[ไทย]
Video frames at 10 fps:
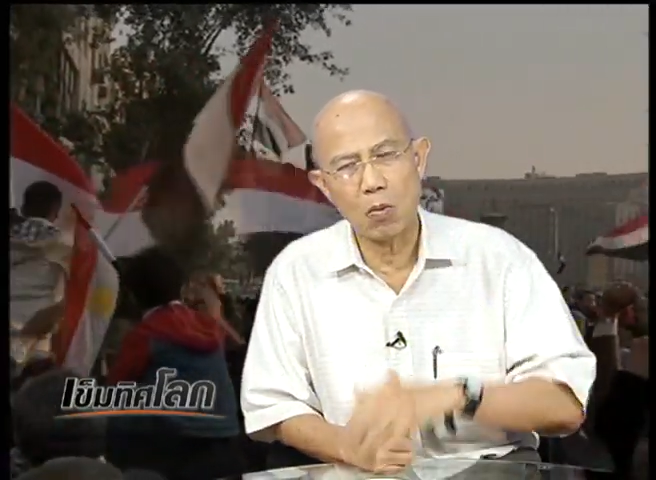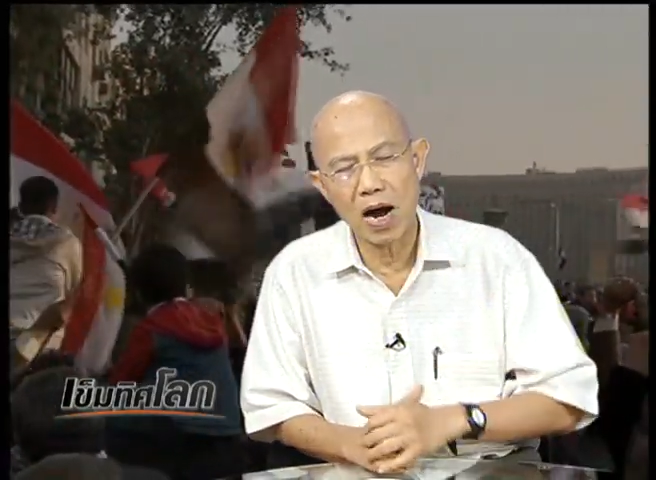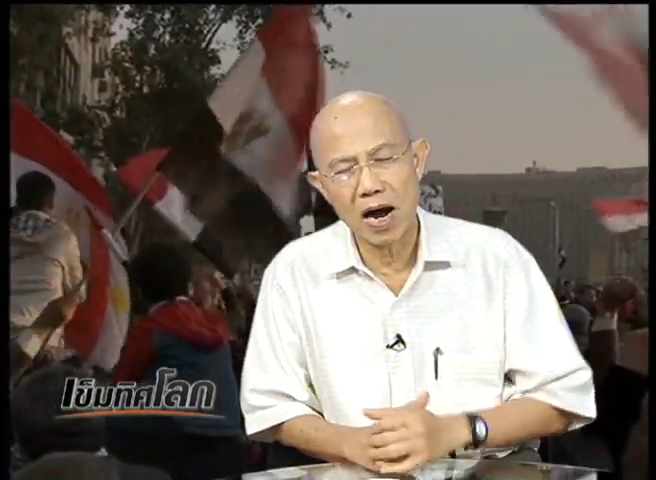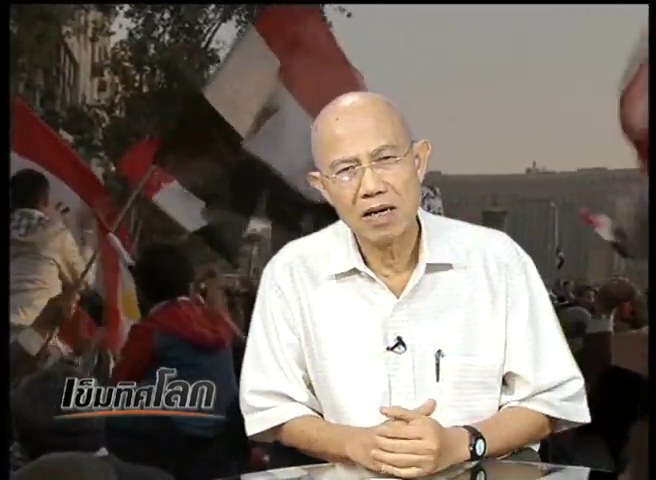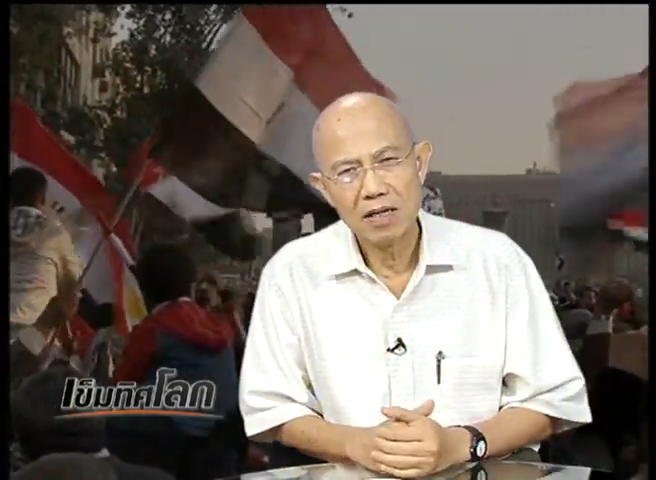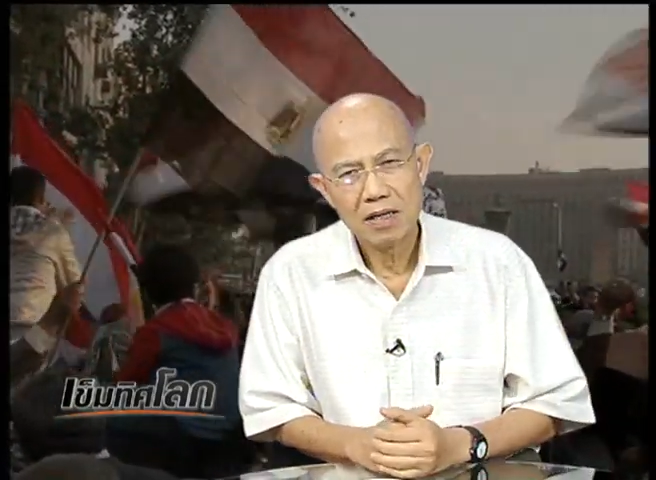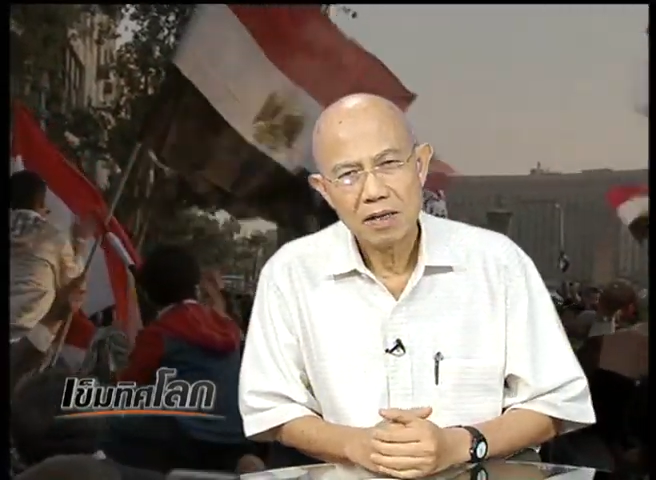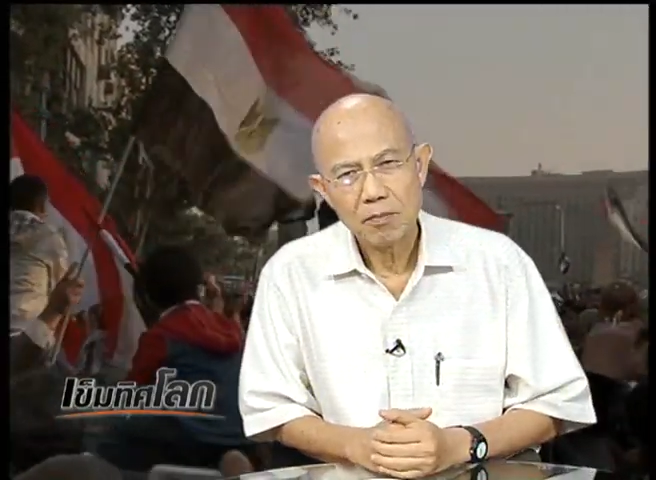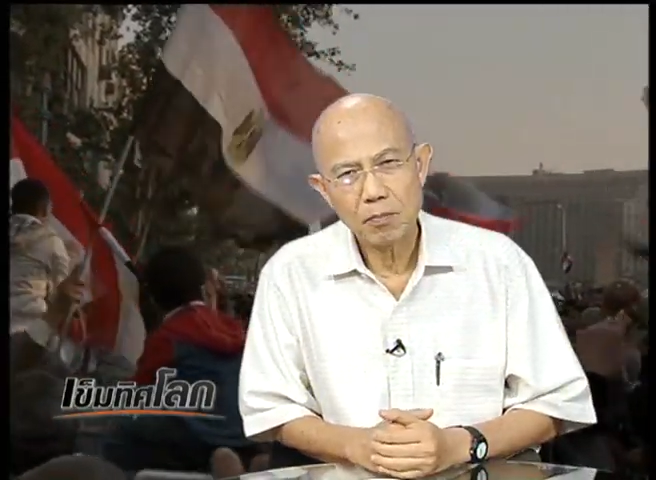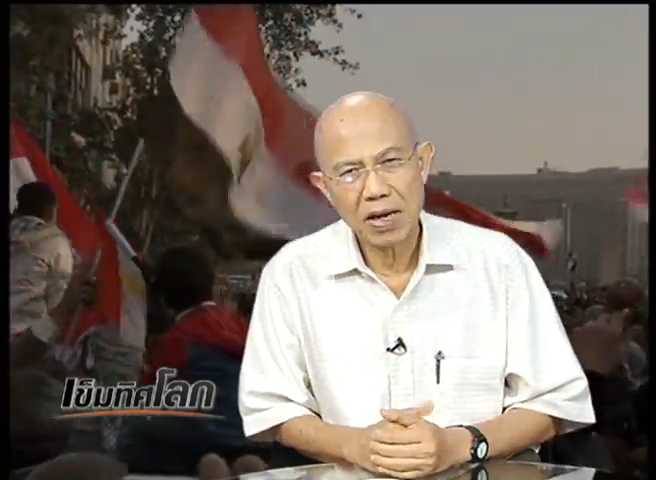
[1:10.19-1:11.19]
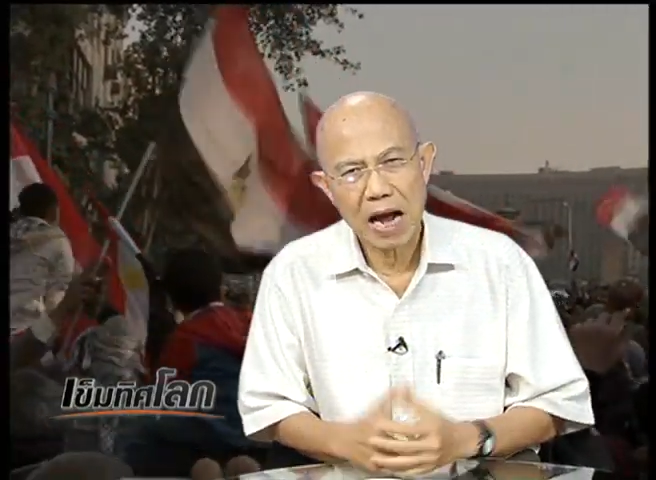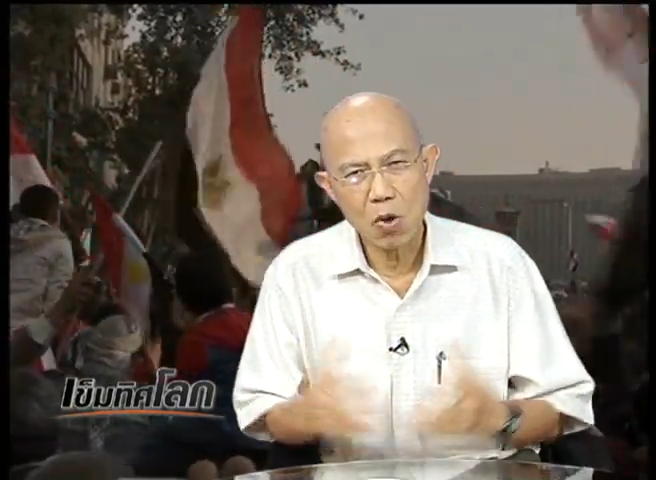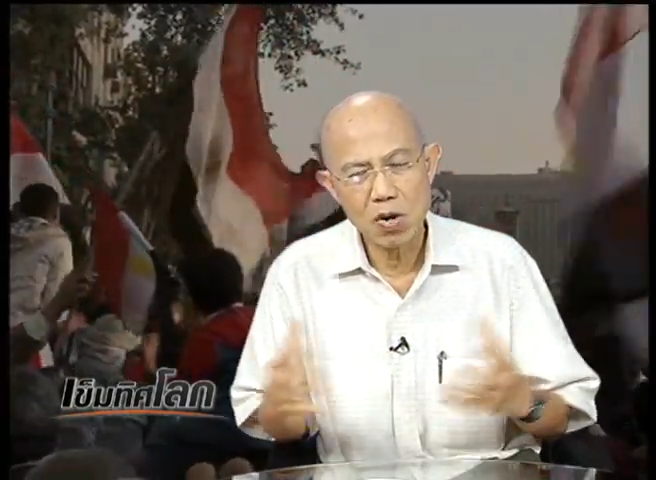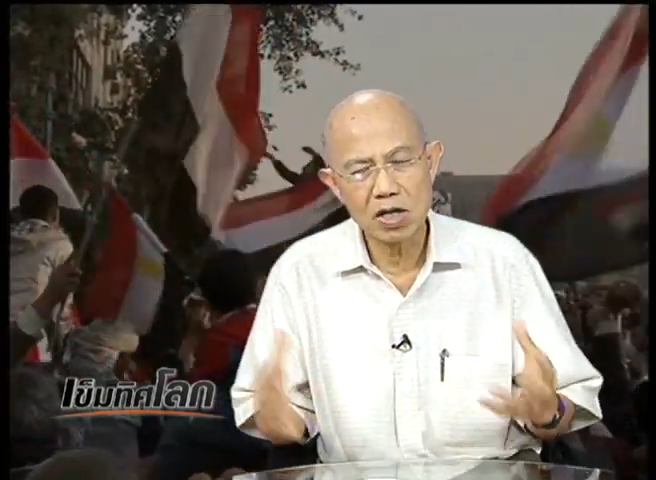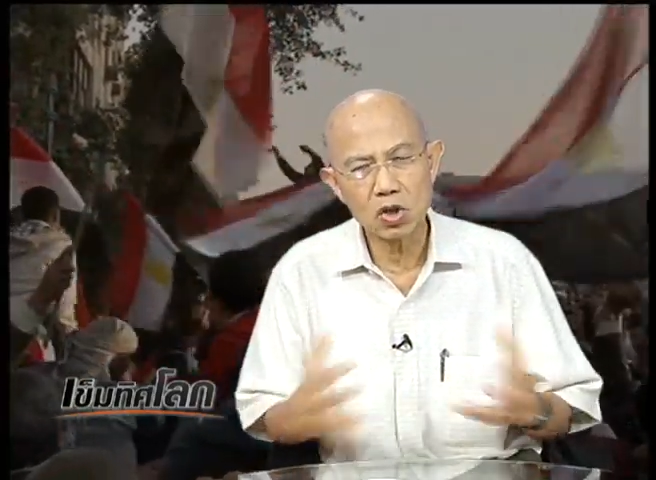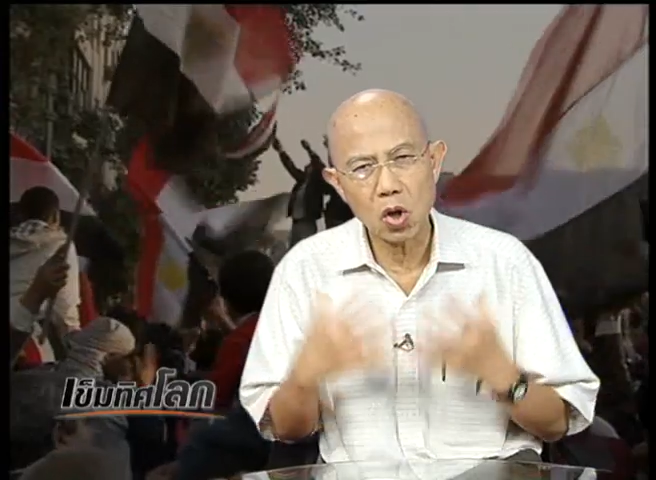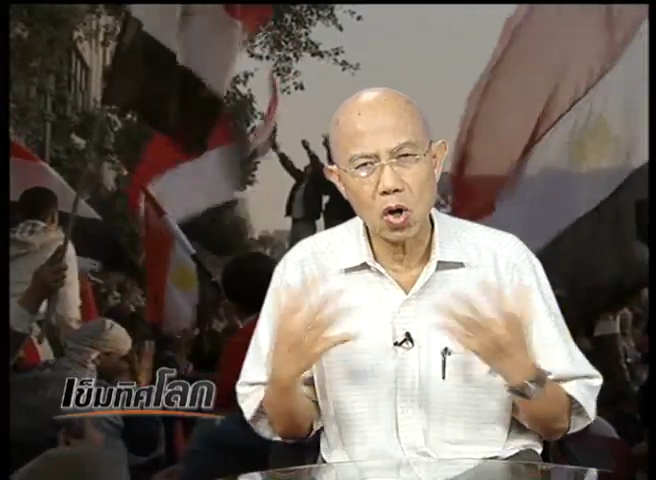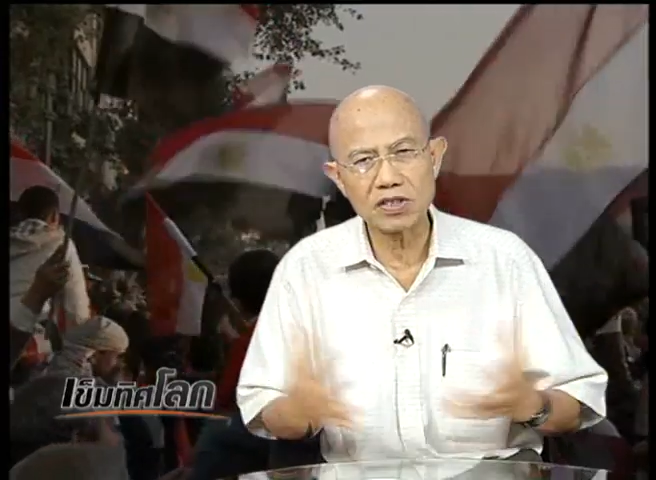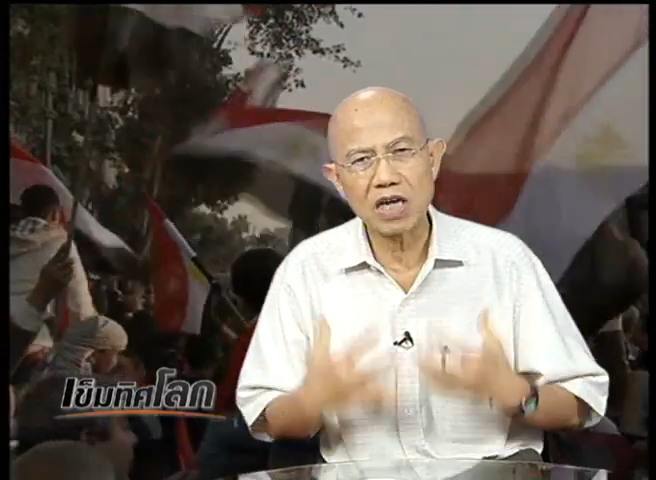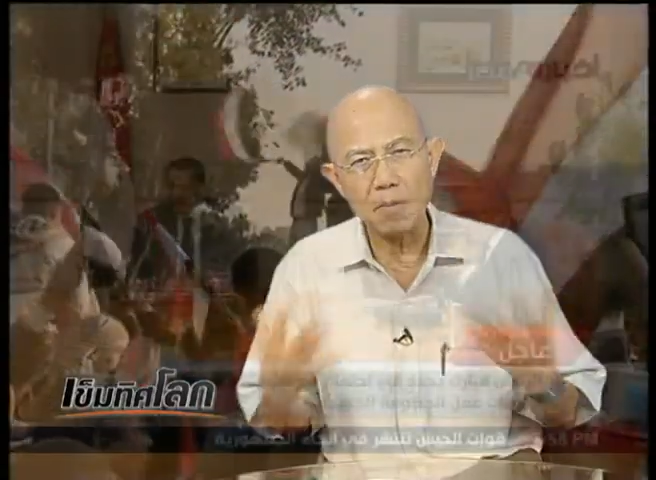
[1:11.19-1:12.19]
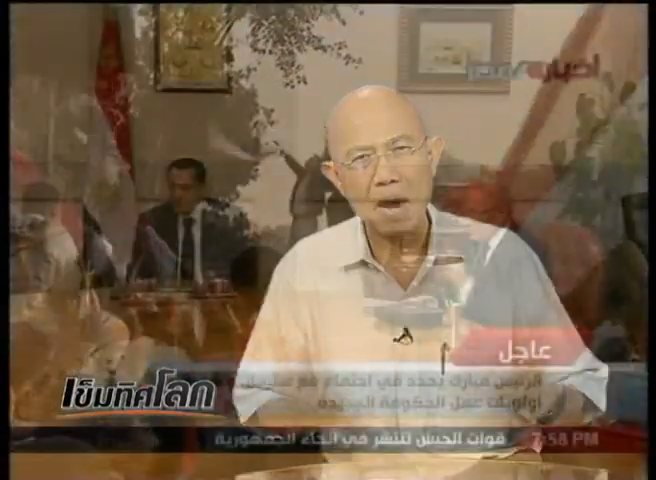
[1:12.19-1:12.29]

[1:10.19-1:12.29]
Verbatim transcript: ว่าไปเอาเงินทองชาว